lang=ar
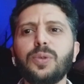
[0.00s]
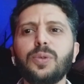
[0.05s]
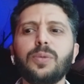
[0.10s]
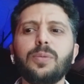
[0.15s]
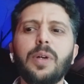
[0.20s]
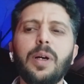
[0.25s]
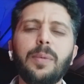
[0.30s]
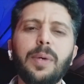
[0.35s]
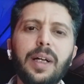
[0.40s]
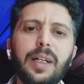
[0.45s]

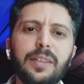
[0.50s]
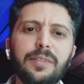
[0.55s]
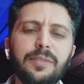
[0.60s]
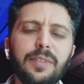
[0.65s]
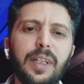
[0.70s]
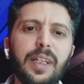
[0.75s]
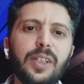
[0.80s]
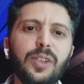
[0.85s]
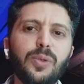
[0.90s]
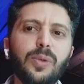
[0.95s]
وما بعرف
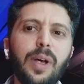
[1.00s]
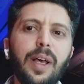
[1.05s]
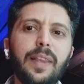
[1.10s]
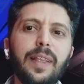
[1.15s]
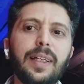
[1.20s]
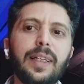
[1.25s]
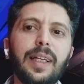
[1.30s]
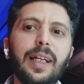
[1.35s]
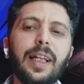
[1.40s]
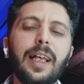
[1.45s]
ايش وهذا
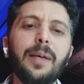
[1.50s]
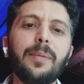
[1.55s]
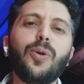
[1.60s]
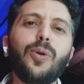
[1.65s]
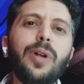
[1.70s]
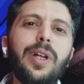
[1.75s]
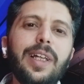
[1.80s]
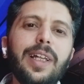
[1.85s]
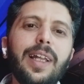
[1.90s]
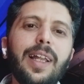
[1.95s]
الكلام
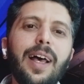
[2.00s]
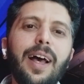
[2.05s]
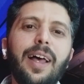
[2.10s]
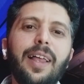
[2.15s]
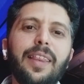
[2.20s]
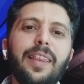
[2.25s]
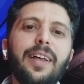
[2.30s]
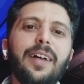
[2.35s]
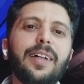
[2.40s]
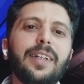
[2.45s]
كل
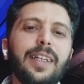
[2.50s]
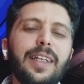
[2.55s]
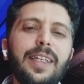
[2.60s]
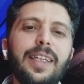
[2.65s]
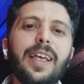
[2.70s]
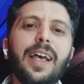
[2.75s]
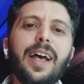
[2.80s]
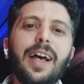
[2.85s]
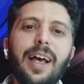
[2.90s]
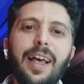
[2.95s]
الاعذار
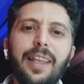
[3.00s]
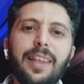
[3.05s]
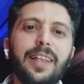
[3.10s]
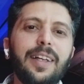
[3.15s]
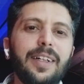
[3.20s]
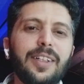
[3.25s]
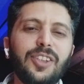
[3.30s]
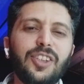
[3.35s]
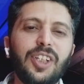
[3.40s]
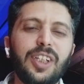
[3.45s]
هي
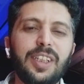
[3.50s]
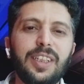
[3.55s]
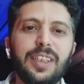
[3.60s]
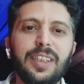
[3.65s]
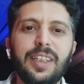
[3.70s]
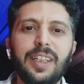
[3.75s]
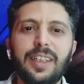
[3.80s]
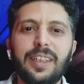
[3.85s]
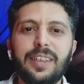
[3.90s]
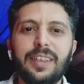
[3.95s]
اعذار
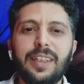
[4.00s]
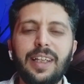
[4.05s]
جيده